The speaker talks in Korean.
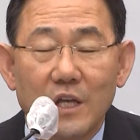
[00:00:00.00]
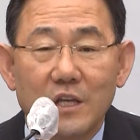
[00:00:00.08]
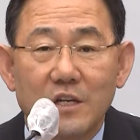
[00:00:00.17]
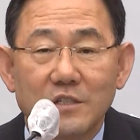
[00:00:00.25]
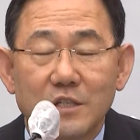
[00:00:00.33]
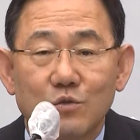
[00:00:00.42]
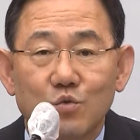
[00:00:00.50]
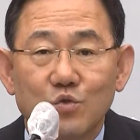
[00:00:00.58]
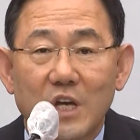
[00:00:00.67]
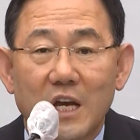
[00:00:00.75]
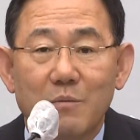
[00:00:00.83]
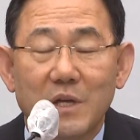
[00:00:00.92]
이어서 두
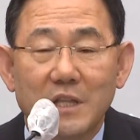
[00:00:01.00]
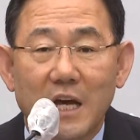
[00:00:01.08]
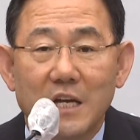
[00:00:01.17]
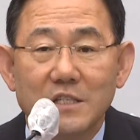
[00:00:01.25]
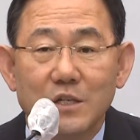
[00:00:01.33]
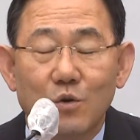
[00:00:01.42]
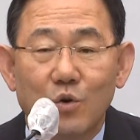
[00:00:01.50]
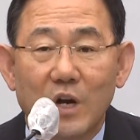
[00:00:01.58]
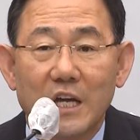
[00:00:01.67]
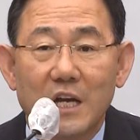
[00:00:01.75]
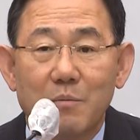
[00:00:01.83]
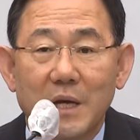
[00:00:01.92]
사람이 따라서
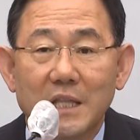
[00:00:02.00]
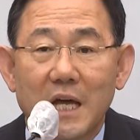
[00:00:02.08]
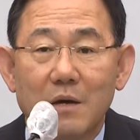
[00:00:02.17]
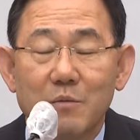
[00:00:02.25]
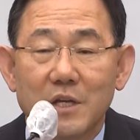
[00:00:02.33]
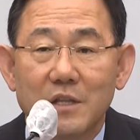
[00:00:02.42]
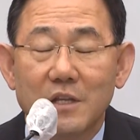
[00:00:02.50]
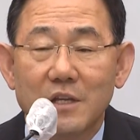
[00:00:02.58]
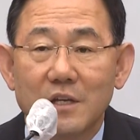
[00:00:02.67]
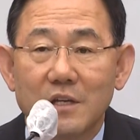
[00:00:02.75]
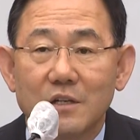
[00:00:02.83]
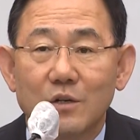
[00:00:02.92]
호랑이를 봤다 하면
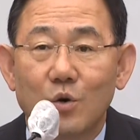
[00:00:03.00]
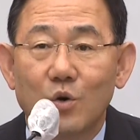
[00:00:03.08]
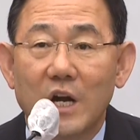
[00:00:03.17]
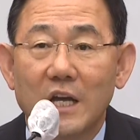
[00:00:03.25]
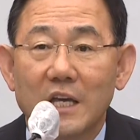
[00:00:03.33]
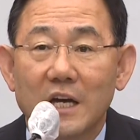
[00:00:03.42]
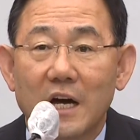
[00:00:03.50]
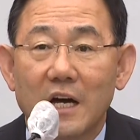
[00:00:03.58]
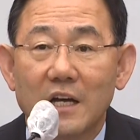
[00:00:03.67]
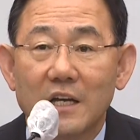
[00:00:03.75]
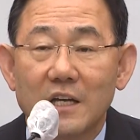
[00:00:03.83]
그 호랑이가